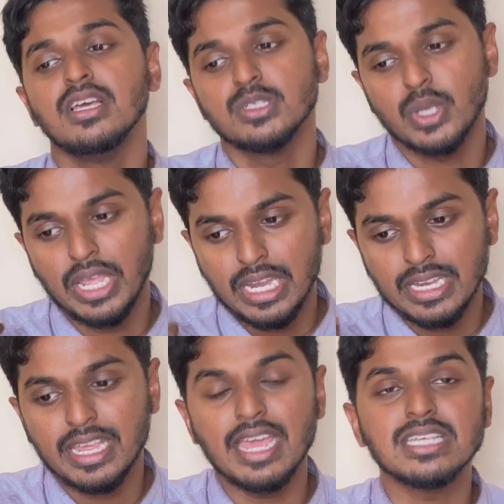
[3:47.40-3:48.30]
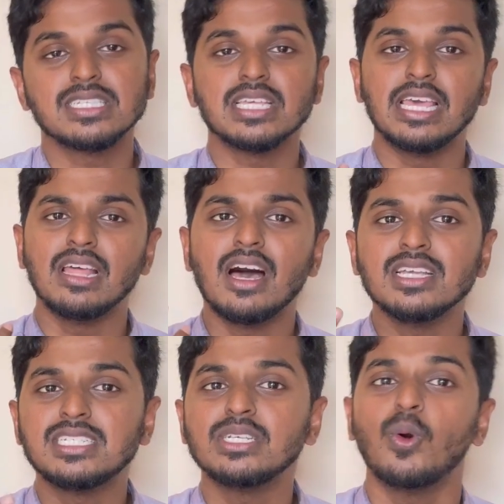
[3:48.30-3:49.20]
ஸோ இன்கேஸ்
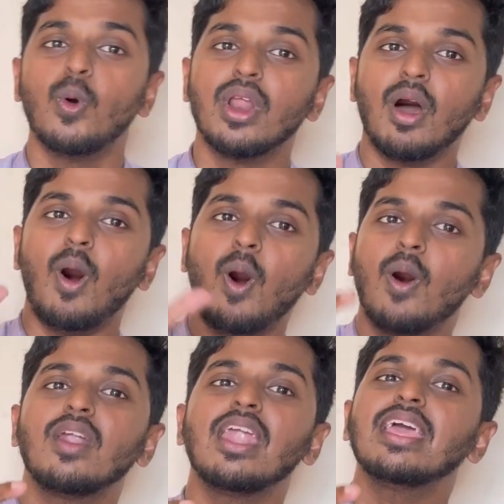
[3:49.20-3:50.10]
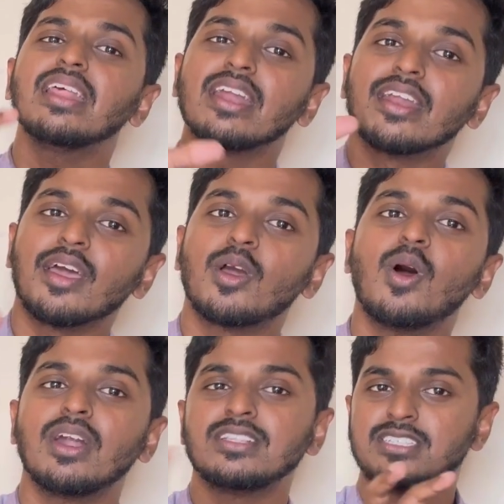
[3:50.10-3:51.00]
ஏதாச்சும் ஒரு ஆன்லைன்
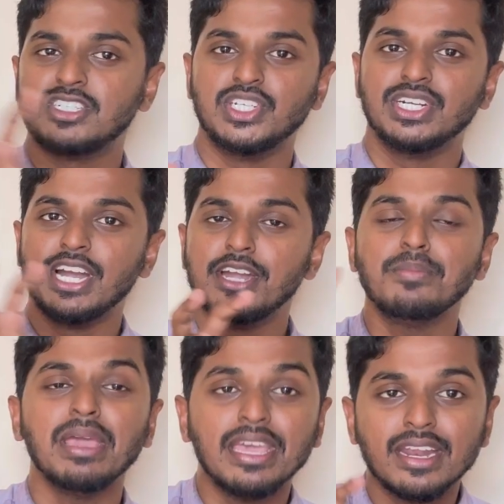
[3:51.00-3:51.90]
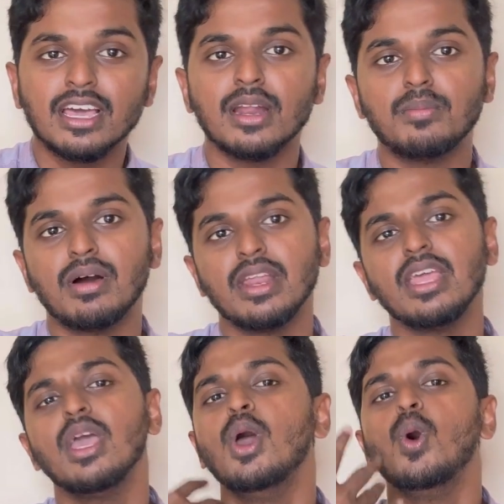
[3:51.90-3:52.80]
ரெக்கார்டட் செஷன் ரெண்டுமே இருக்கிற மாதிரி
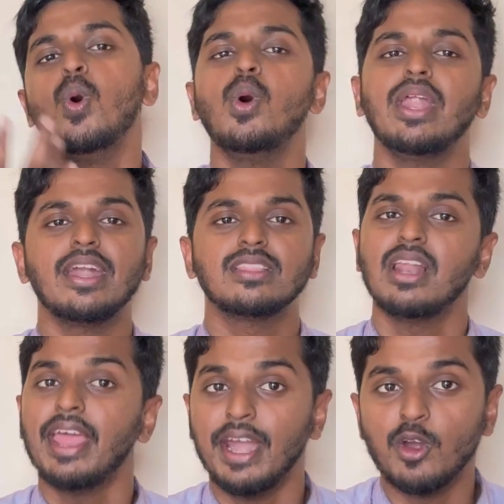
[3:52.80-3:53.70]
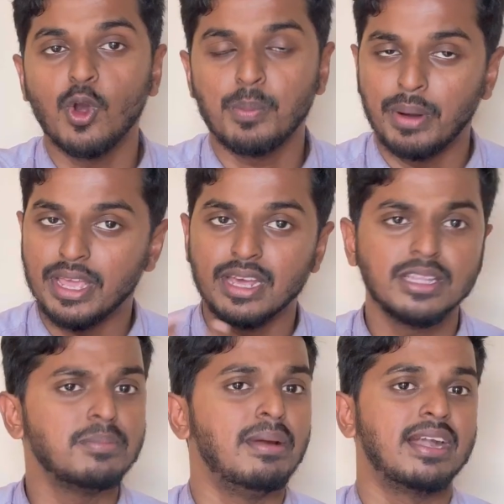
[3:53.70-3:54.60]
ஒரு இடத்துல என்ரோல்
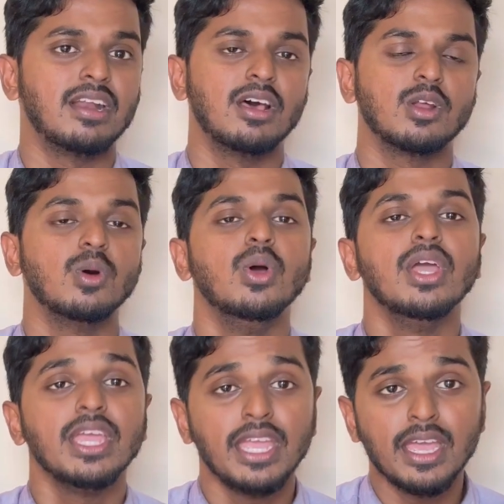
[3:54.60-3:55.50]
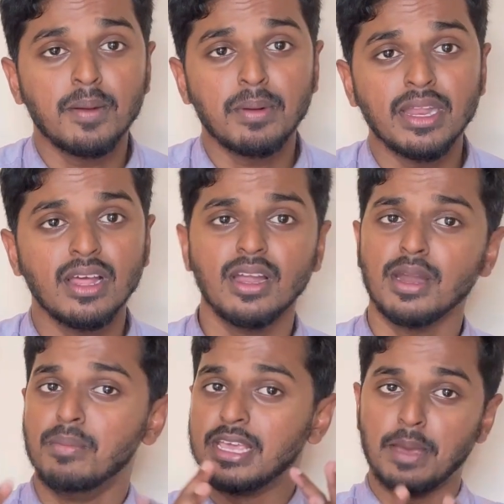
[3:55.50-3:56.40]
பண்ணிக்கிறது பெட்டராக இருக்கும் ஏன் அப்படின்னா
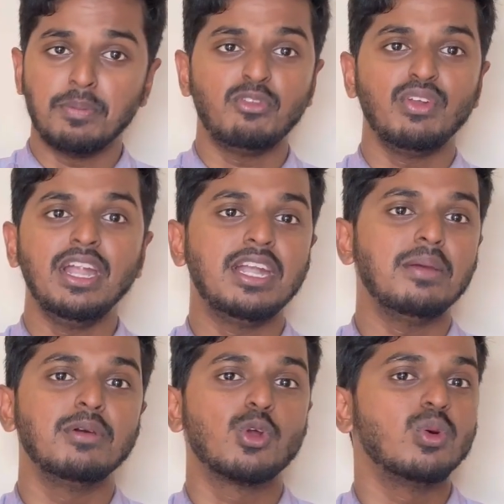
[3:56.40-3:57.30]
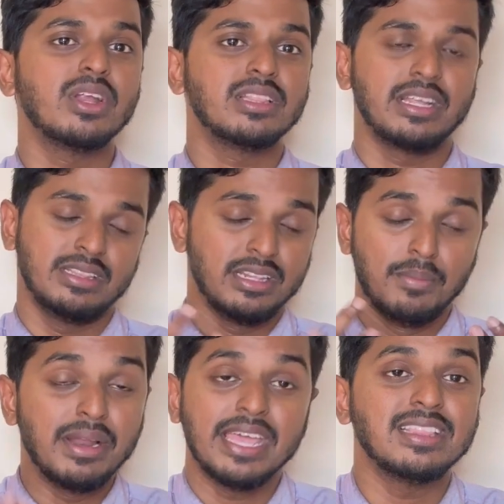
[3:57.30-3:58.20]
நம்மளுக்கு எப்போ ஃப்ரீ டைம் இருக்கும்னு
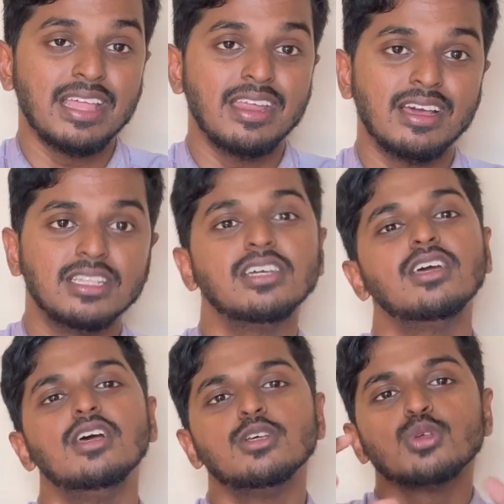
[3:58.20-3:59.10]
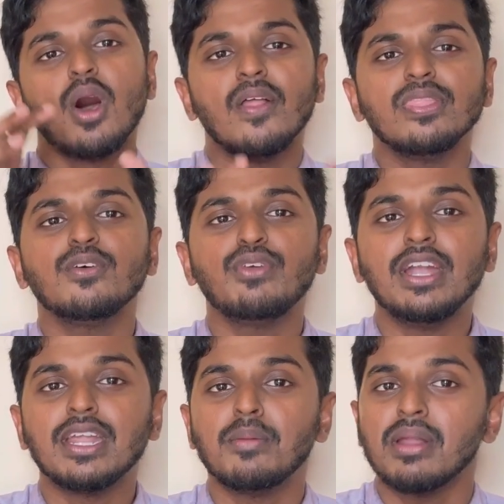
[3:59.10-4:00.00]
நம்மளுக்கே தெரியாது ஸோ அந்த ஃப்ரீ
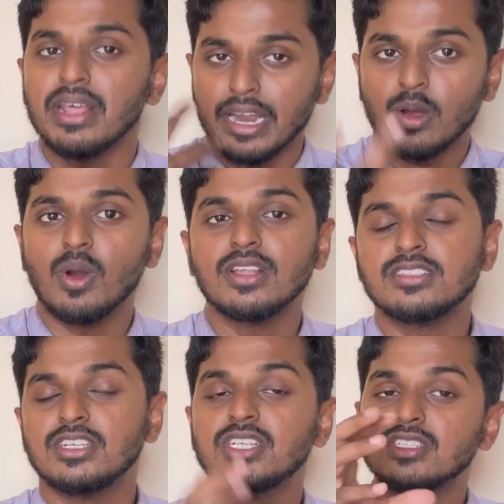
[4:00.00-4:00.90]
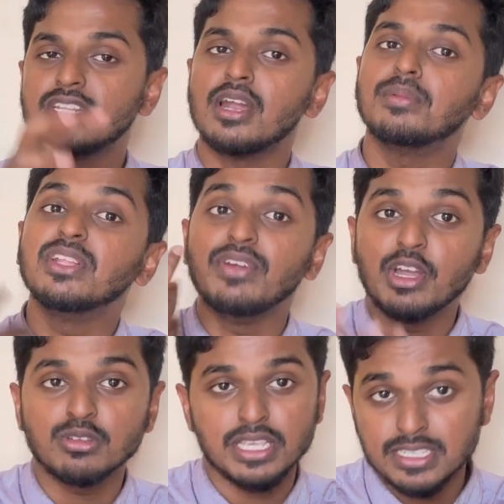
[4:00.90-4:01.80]
டைமில் ரெக்கார்டட் செஷன்ஸ்னால் நம்ம அந்த
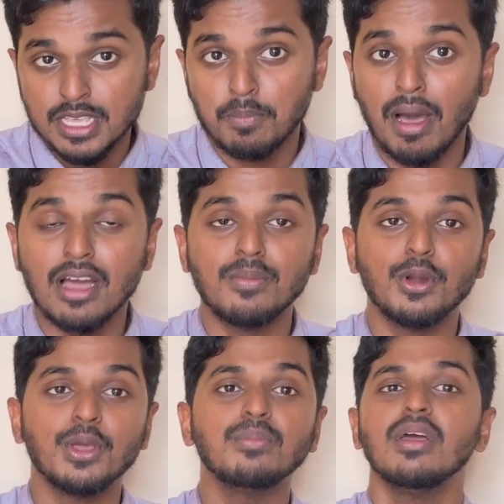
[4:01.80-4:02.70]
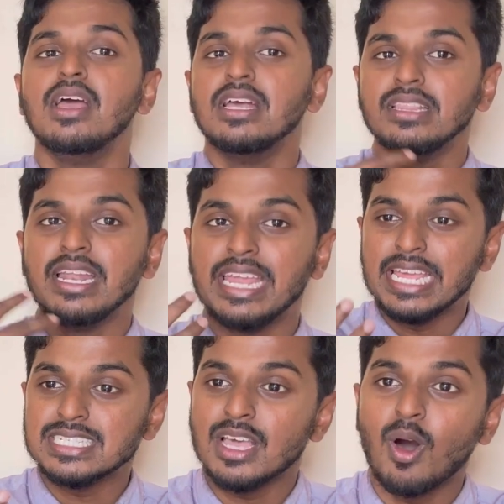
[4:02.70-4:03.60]
வீடியோஸ் ஈஸியாக பார்க்க முடியும் தென்
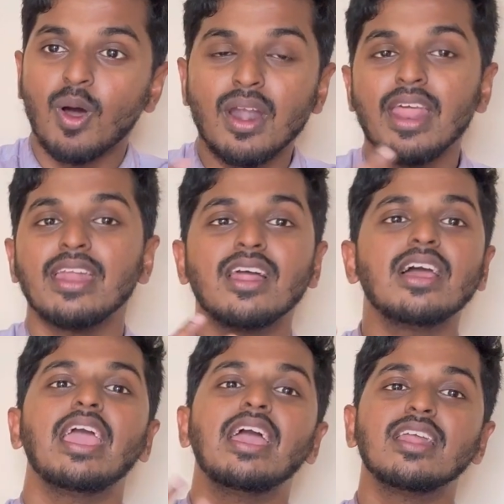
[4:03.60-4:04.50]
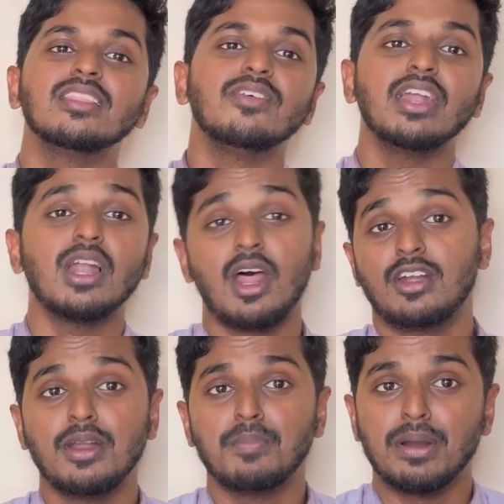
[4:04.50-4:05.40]
ஈஸியாக ஆன்லைனாக எங்கேருந்து வேணாலும்
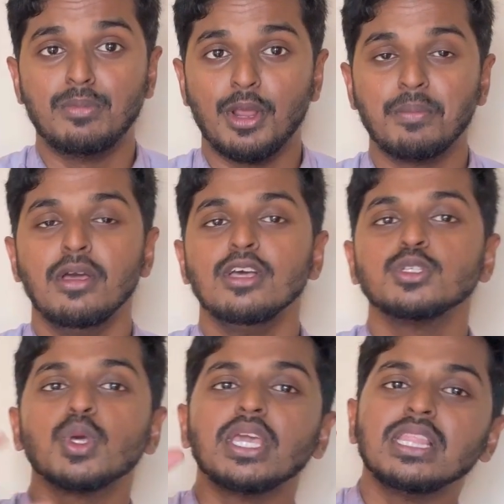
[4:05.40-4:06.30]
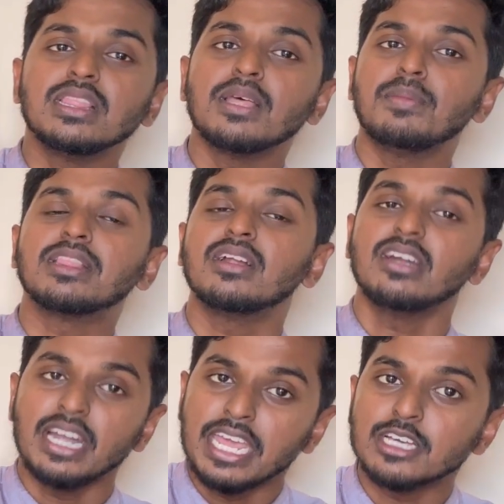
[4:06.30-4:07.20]
அட்டன் பண்ண முடியும் ஸோ இந்த மெத்தடை
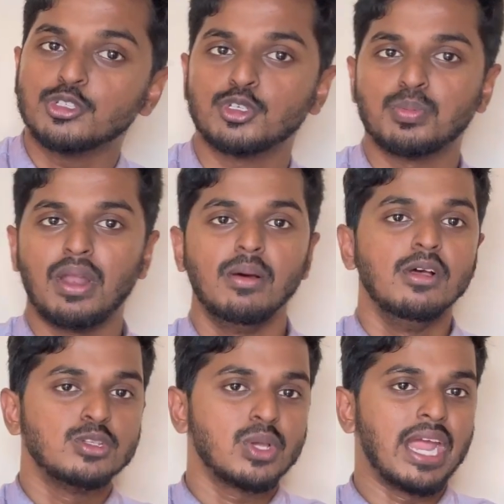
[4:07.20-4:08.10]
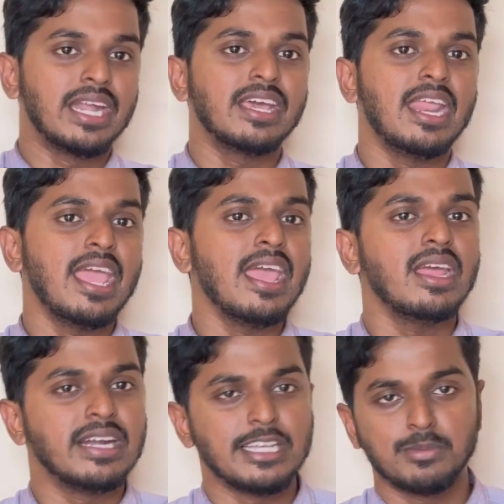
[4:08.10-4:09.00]
நீங்கள் சூஸ் பண்ணலாம் ஸோ கேட்டகரி ஏ
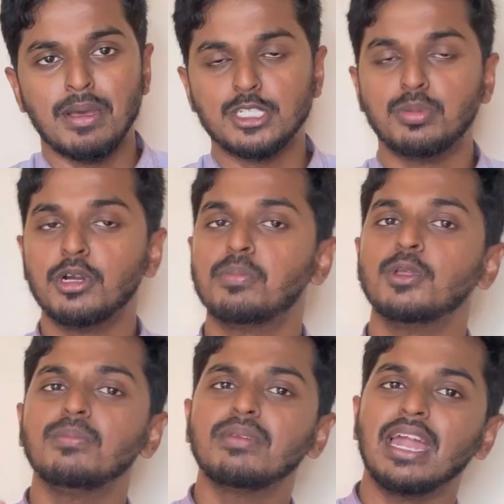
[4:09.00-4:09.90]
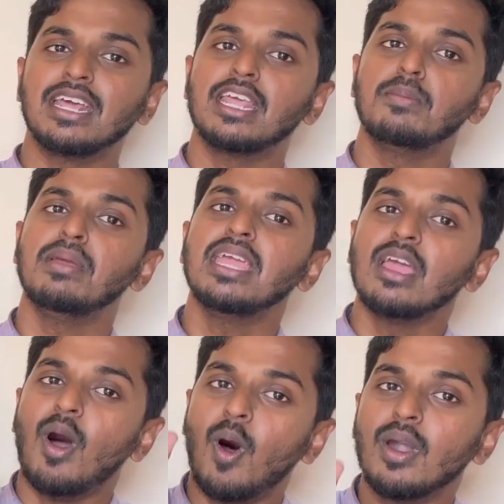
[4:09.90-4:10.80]
டெஸ்ட் பேட்ச் மட்டும் போதும் கேட்டகரி பி
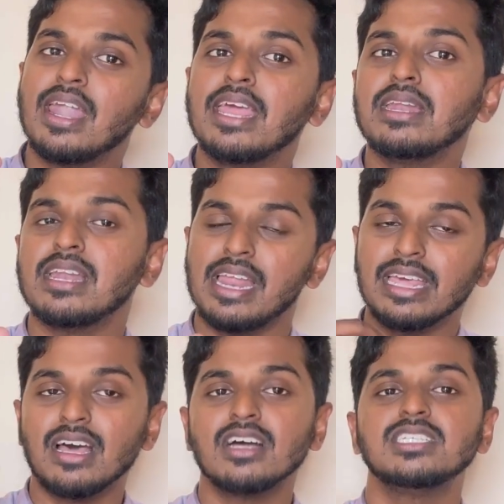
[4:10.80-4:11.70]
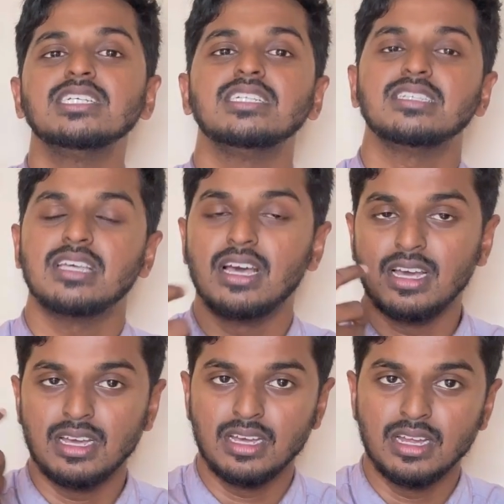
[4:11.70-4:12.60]
ஆன்லைன் ஏதாச்சும்
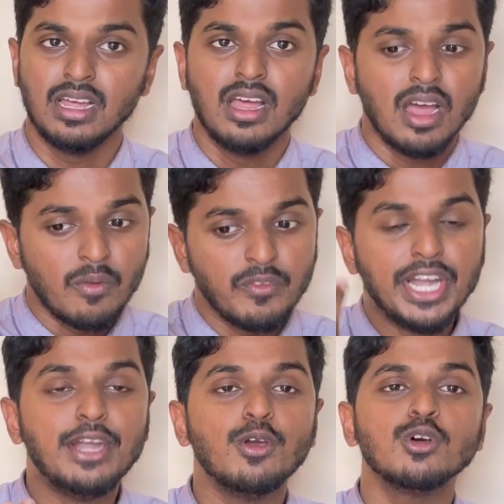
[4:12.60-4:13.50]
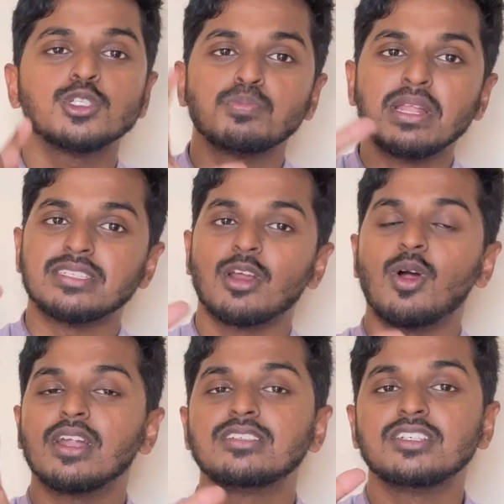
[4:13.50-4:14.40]
வீடியோஸ் ப்ளஸ்
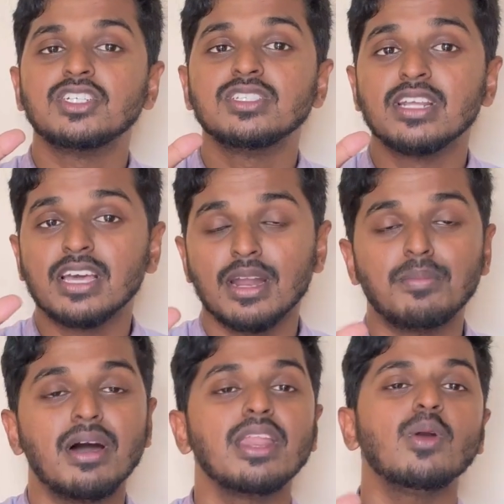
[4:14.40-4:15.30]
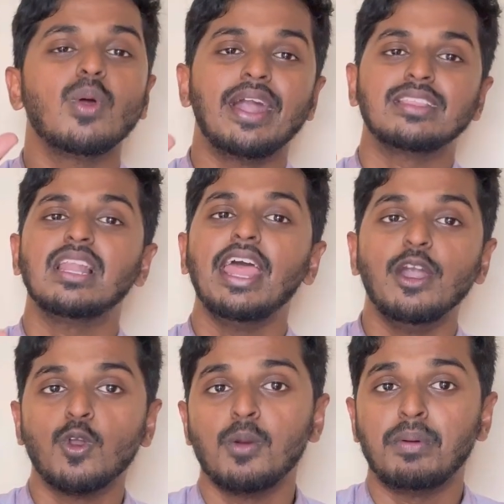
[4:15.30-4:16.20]
ரெக்கார்டட் செஷன்ஸ் இருக்கிற மாதிரி ஒரு இடத்துல
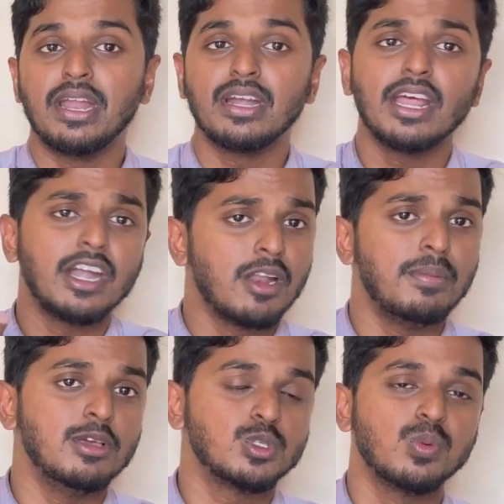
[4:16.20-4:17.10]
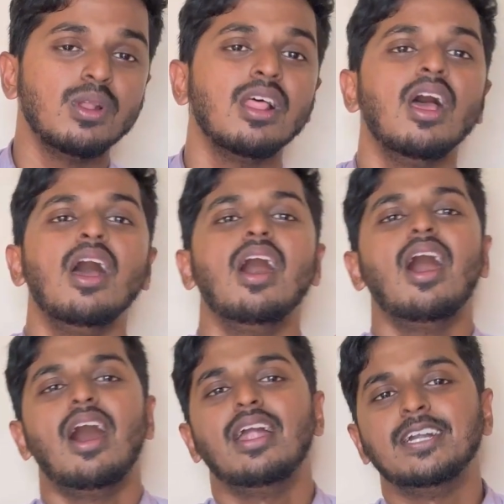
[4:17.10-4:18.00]
என்ரோல் பண்ணிக்கிட்டால் இட் வில் பி யூஸ்ஃபுல்
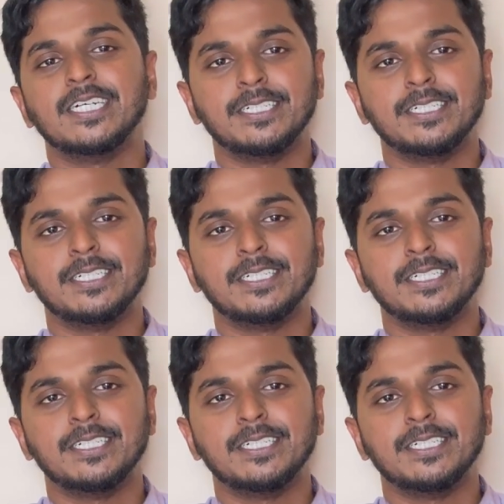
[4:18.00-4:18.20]
அண்ட்